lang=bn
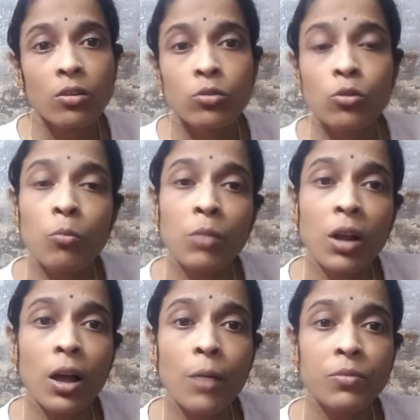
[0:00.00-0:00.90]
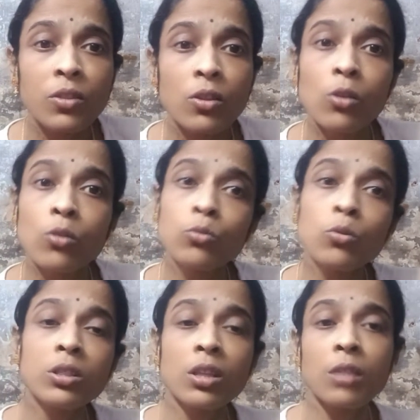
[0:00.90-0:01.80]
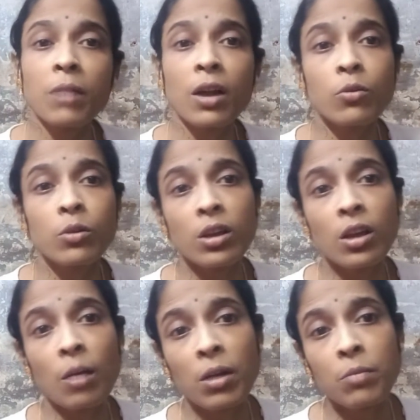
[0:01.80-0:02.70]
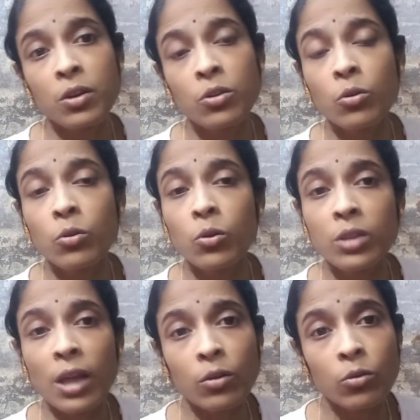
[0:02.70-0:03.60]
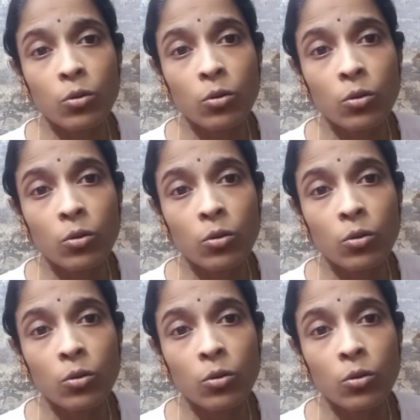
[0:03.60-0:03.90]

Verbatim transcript: তোমরা দুই তিনবার করে আমার ভিডিওগুলো দেখো